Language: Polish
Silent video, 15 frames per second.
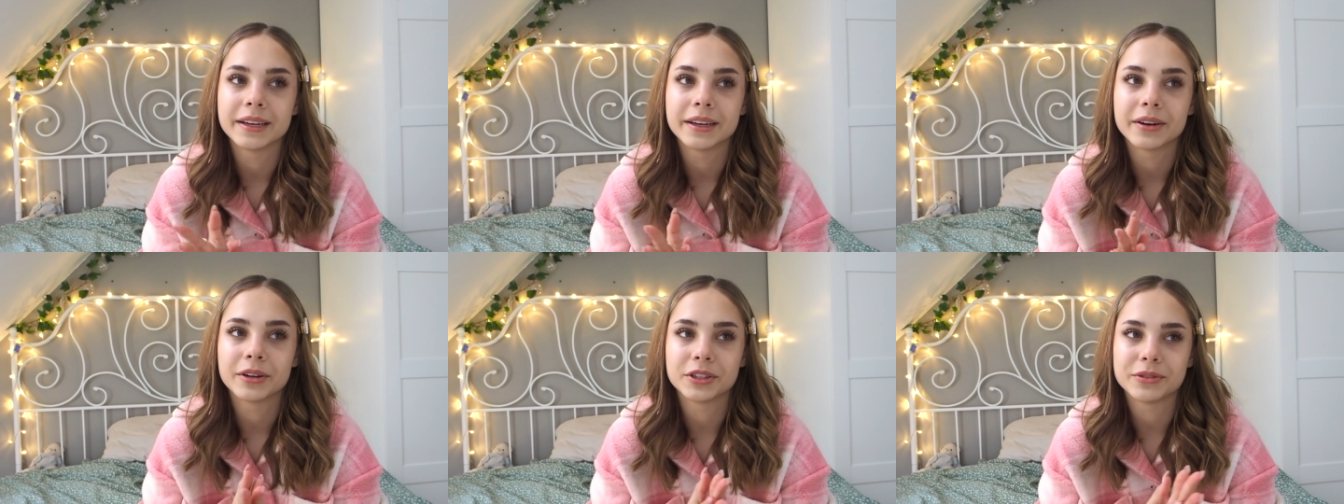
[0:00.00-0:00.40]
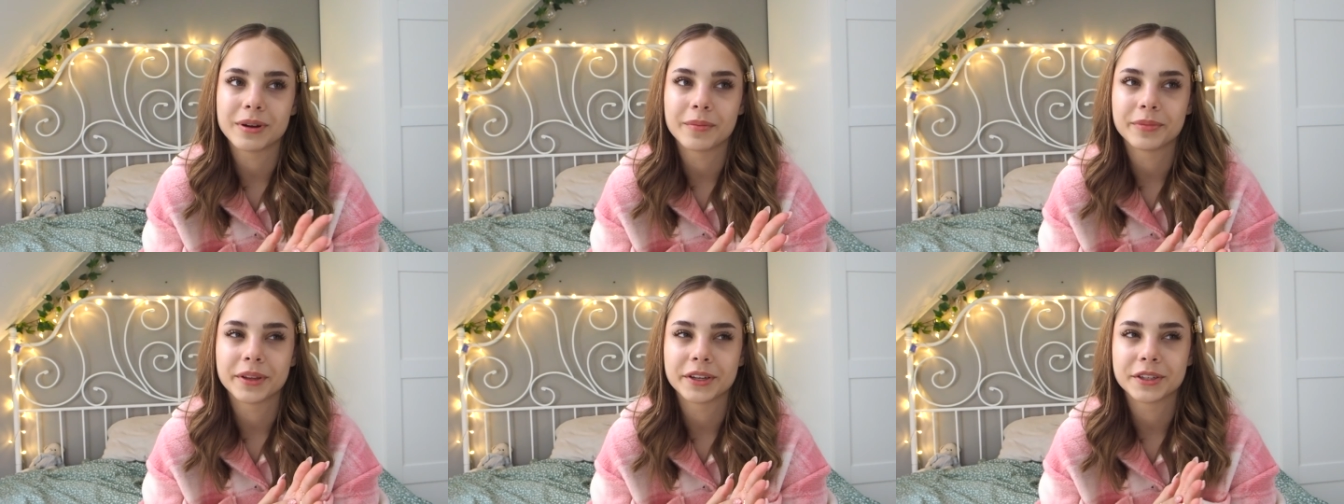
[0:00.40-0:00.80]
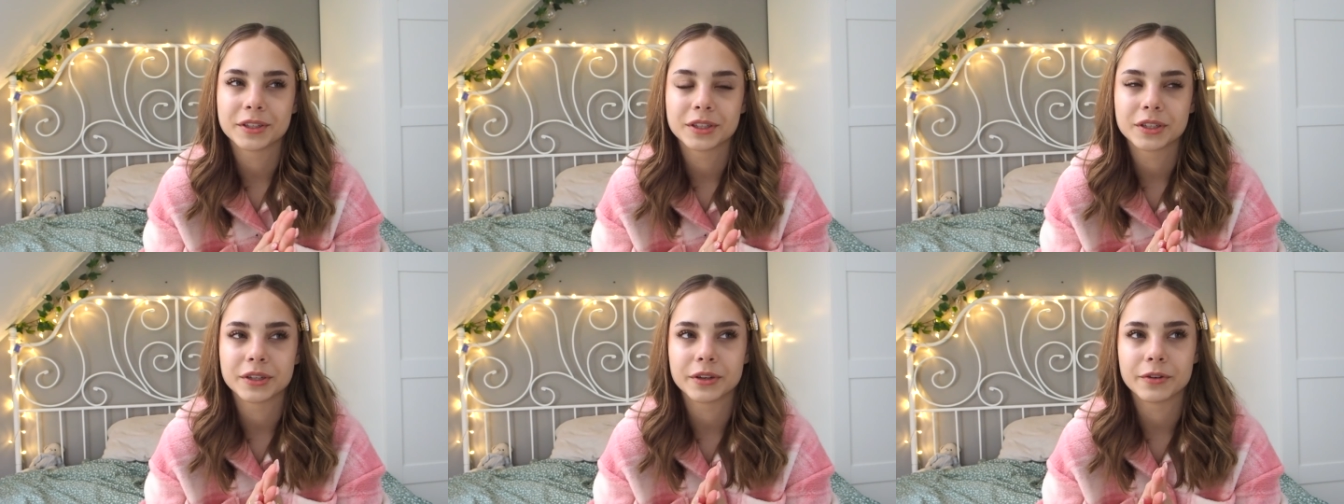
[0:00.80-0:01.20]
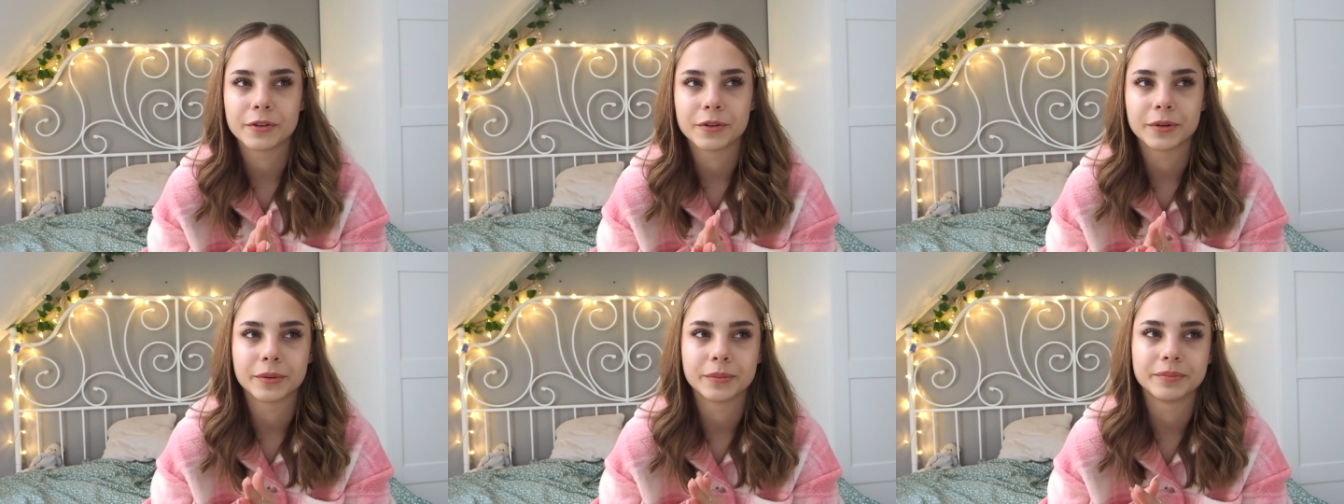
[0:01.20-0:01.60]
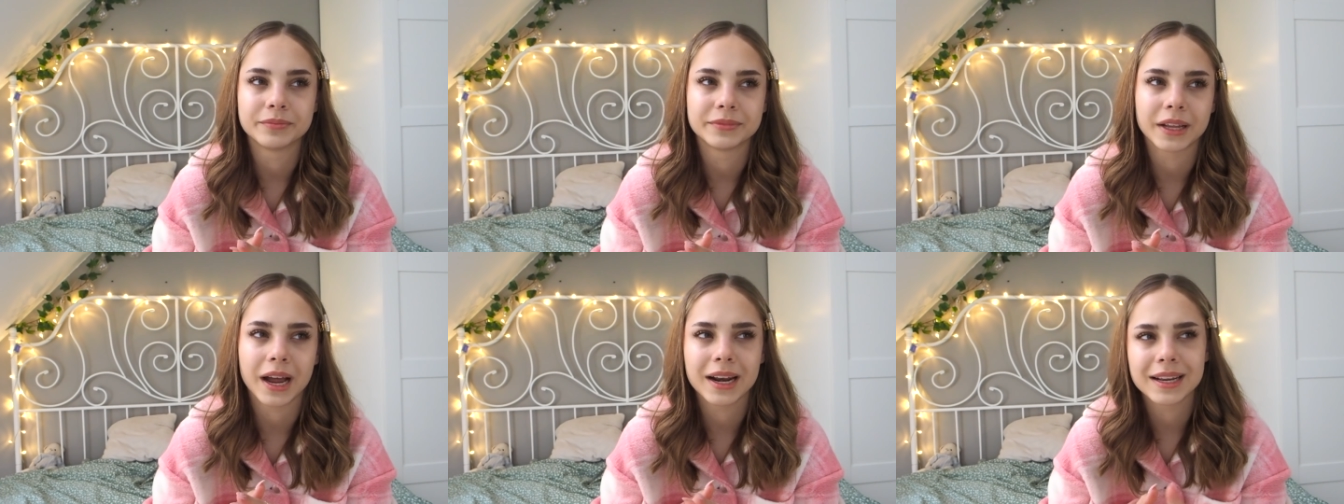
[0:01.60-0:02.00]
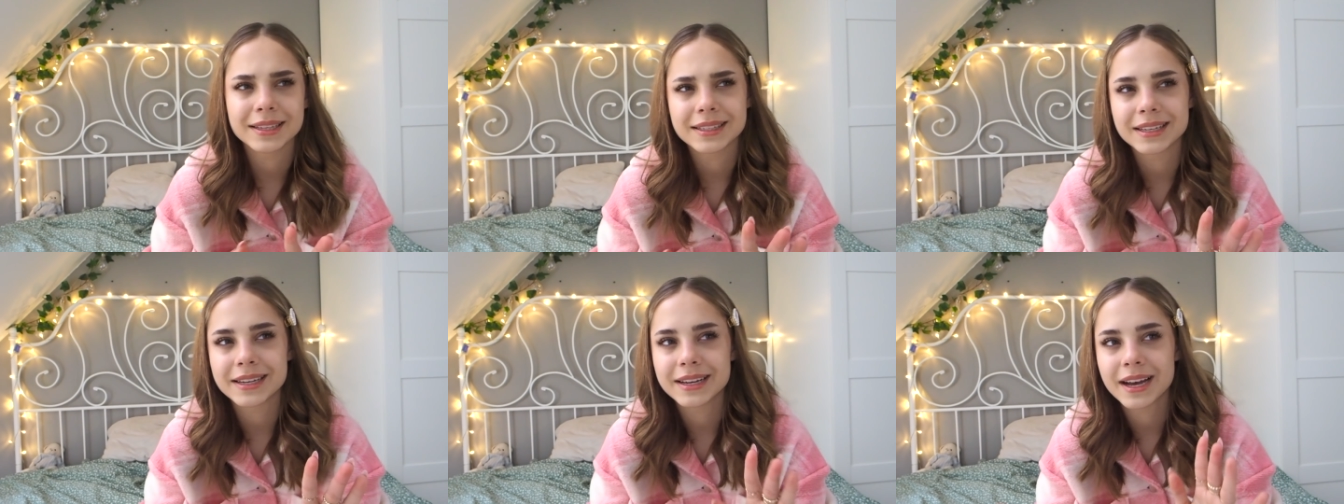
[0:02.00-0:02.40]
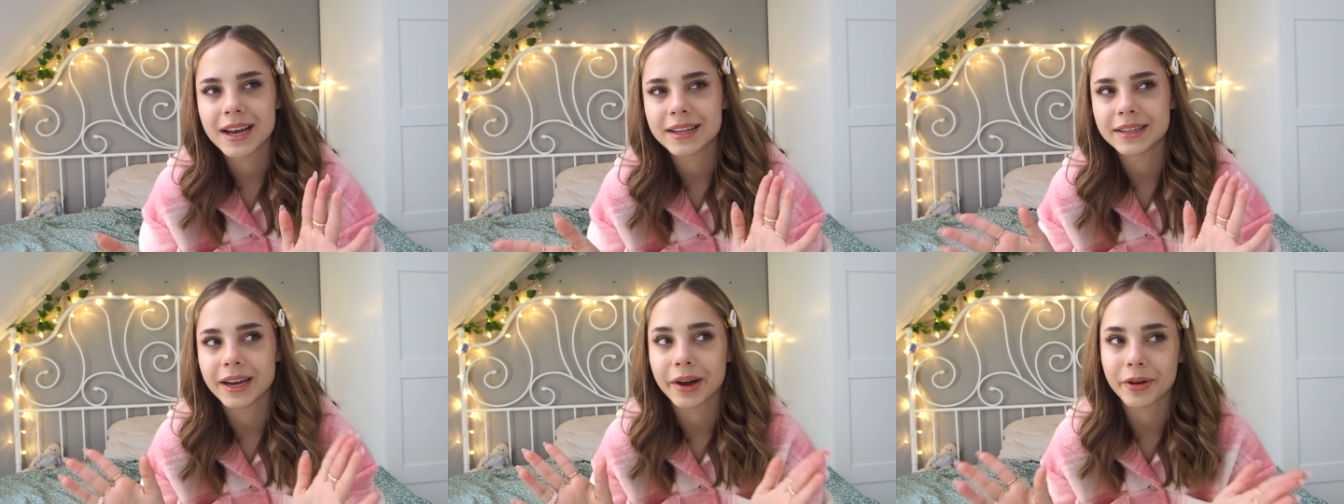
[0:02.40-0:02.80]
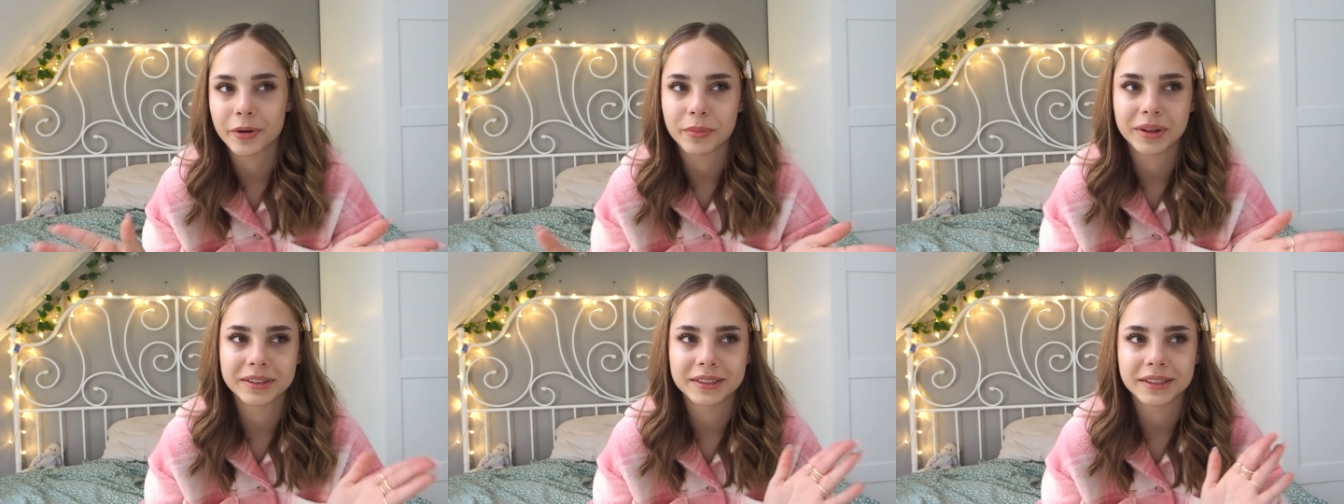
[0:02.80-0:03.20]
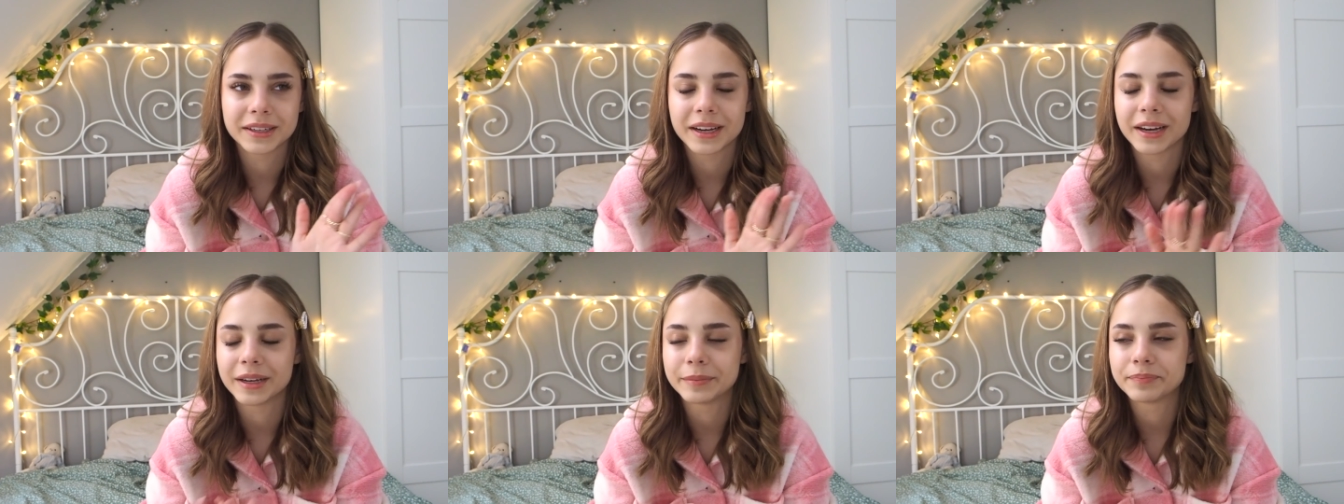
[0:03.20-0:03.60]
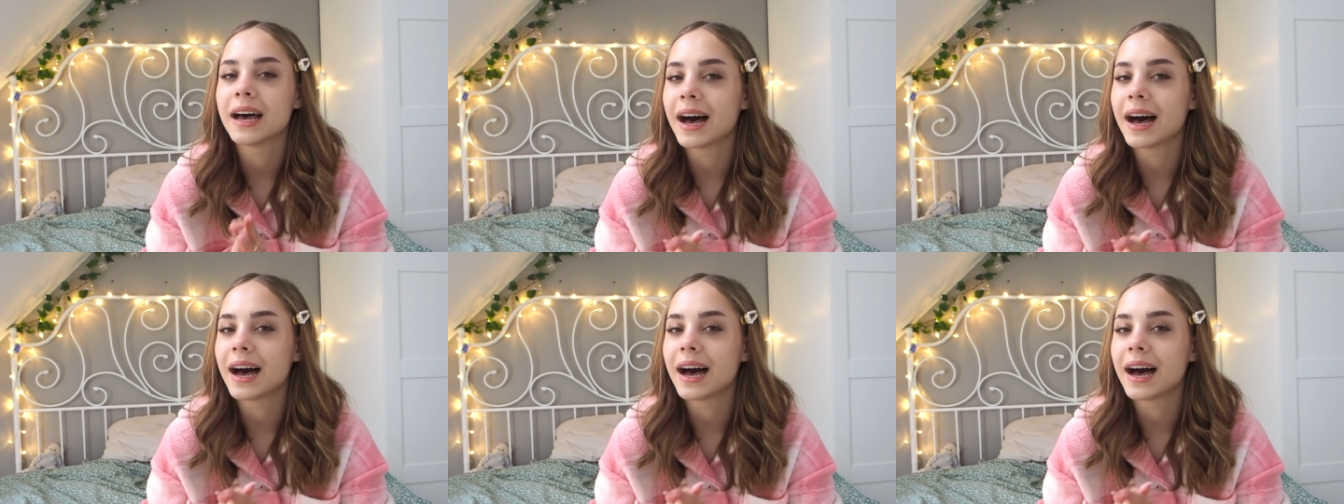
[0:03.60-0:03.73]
E, chodziłam też e, na klasykę, na akrobatykę,